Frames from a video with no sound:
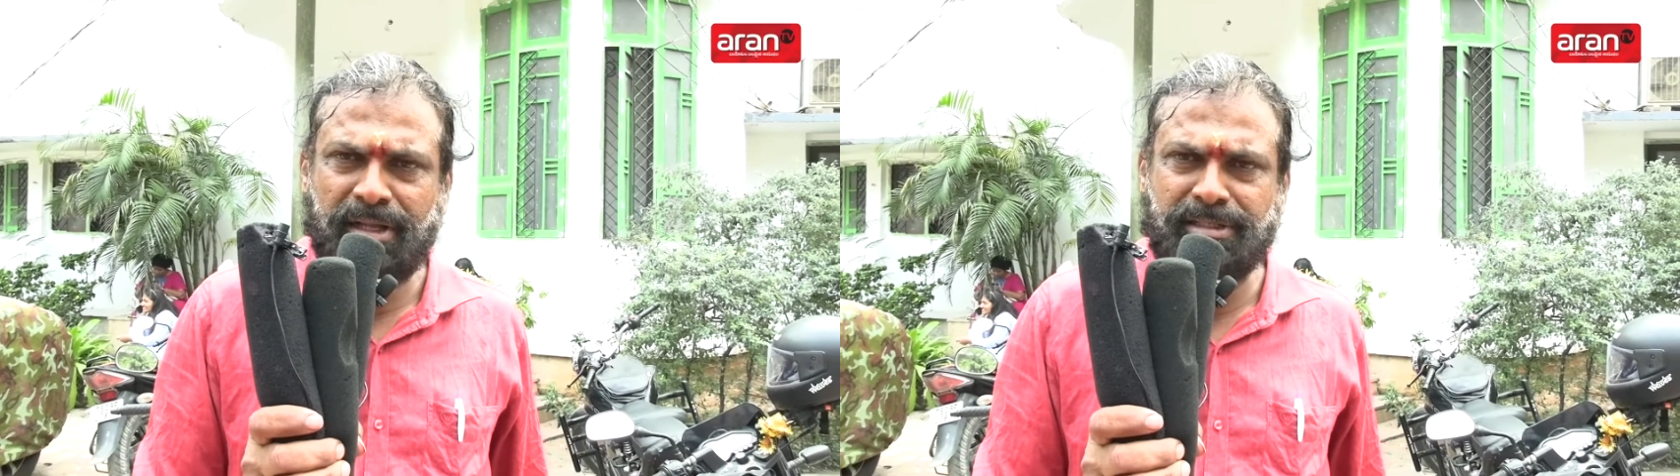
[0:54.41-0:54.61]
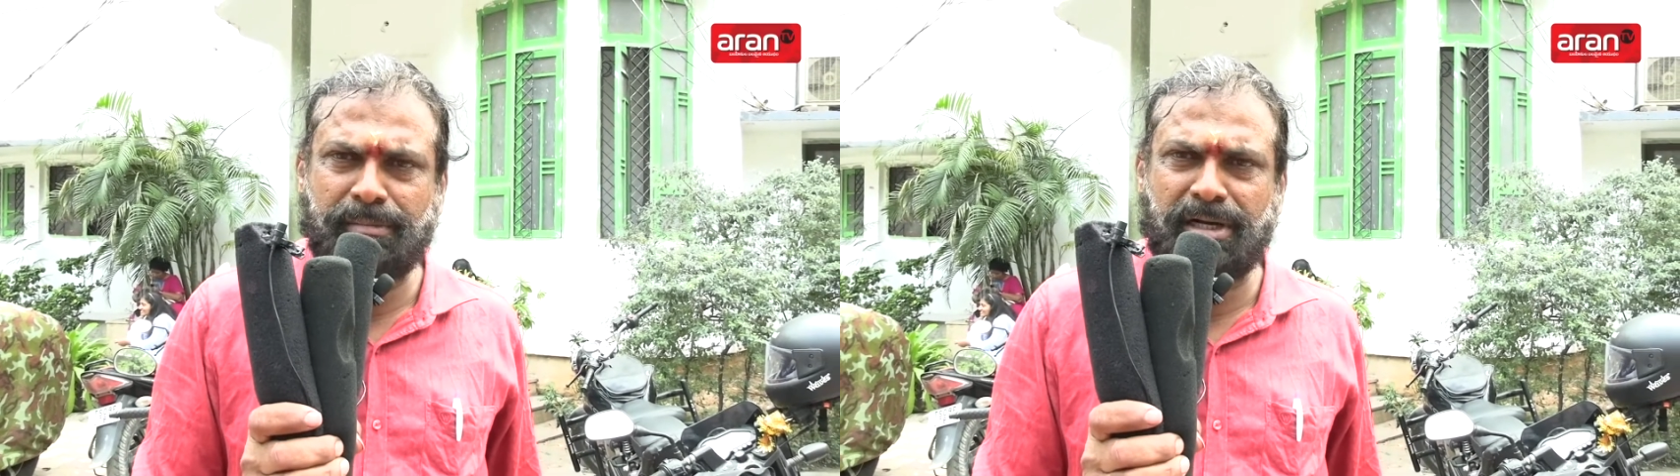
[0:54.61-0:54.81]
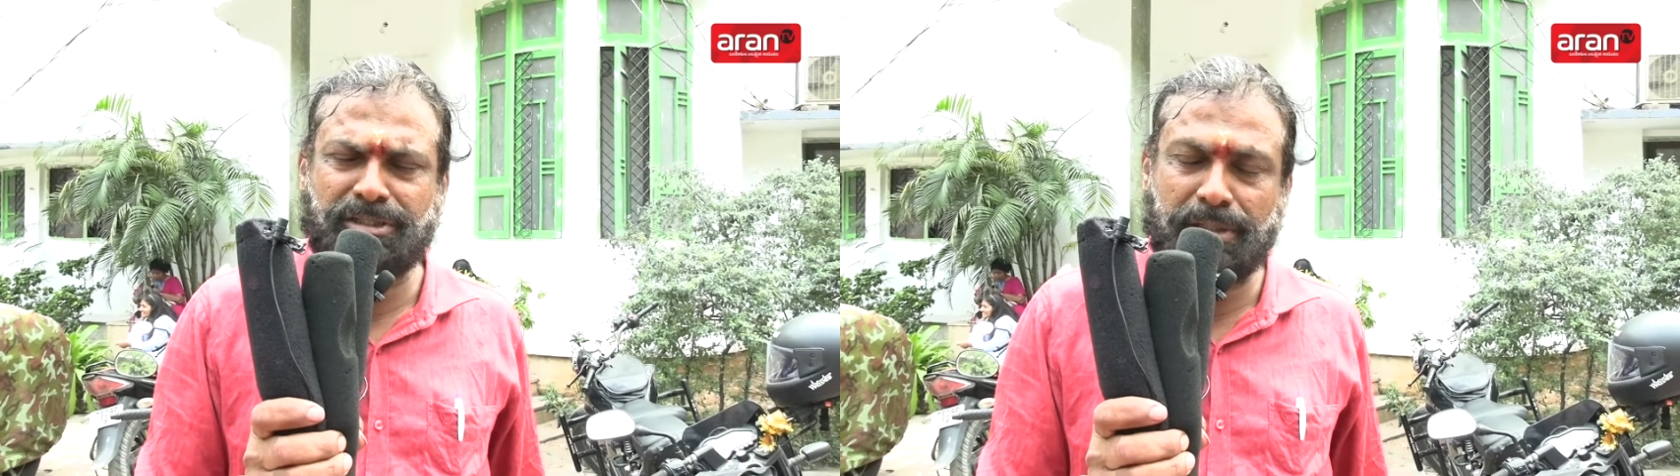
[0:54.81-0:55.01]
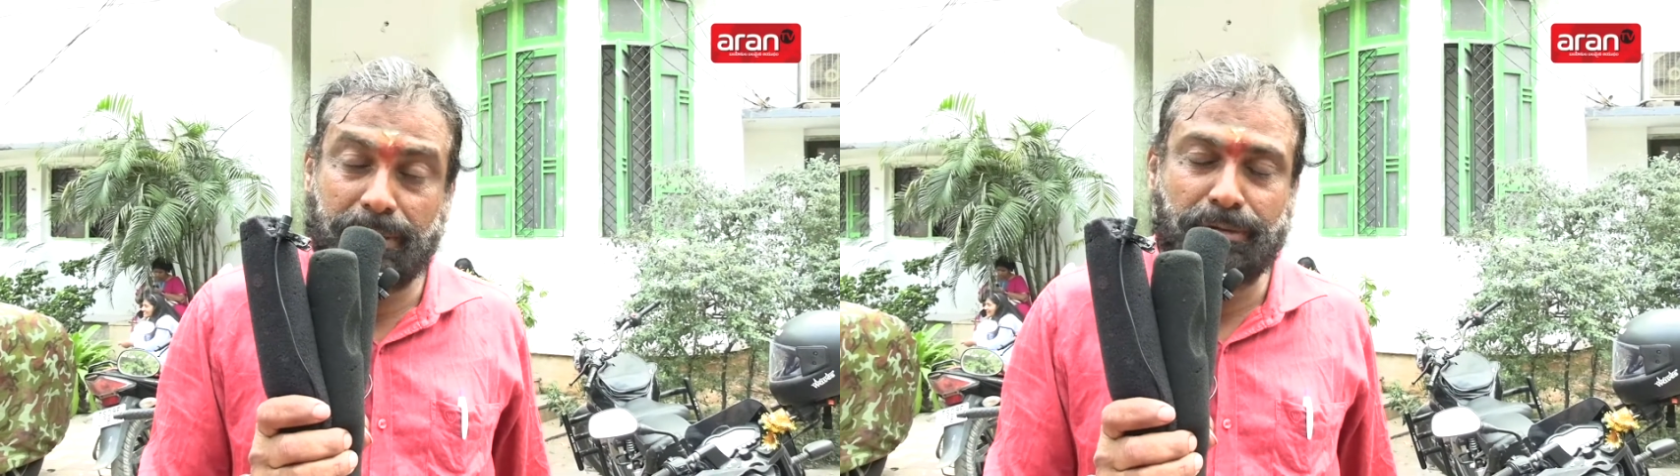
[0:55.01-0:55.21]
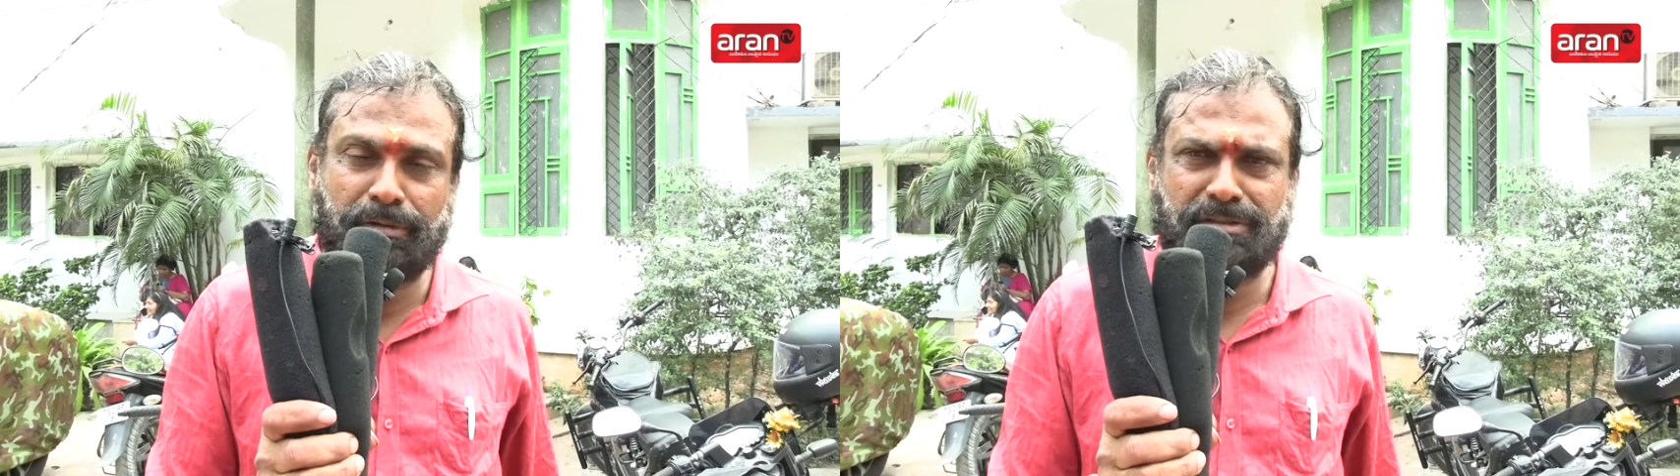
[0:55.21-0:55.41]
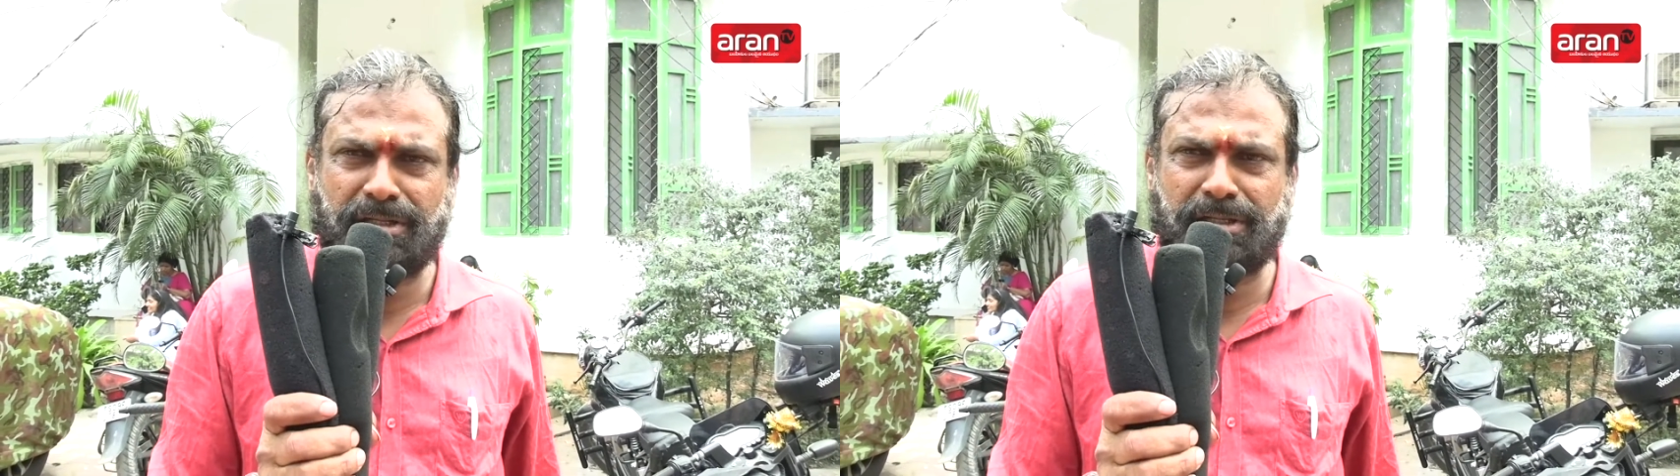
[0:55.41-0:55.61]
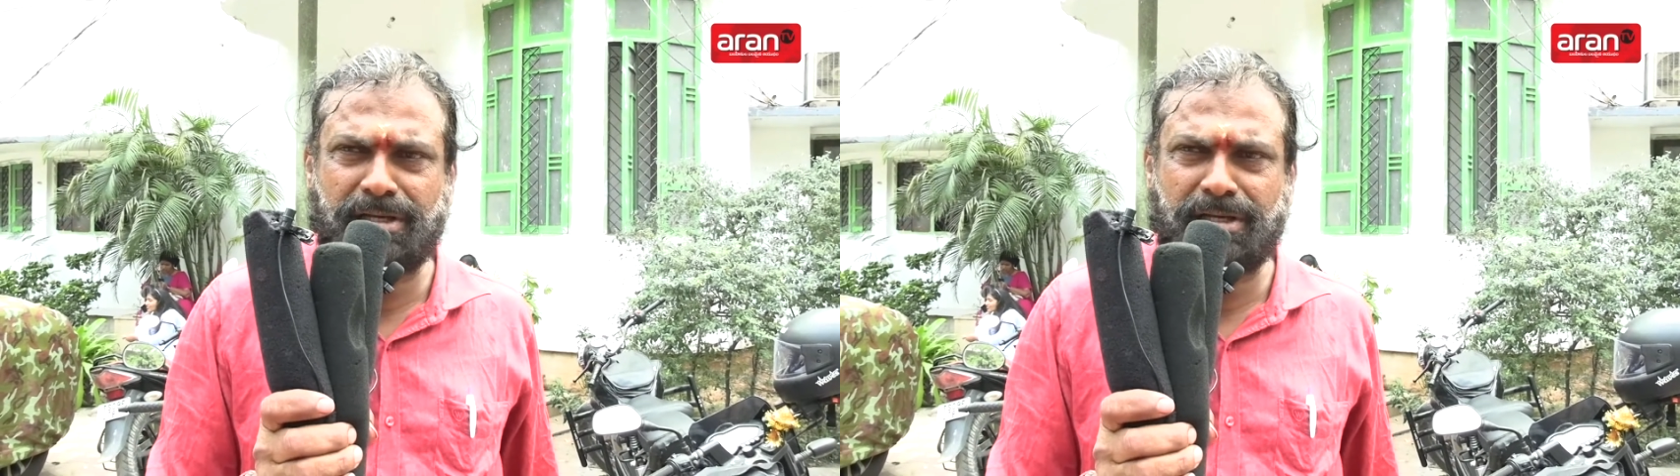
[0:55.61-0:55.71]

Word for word: ఈ సినిమా అత్యద్భుతంగా వస్తుంది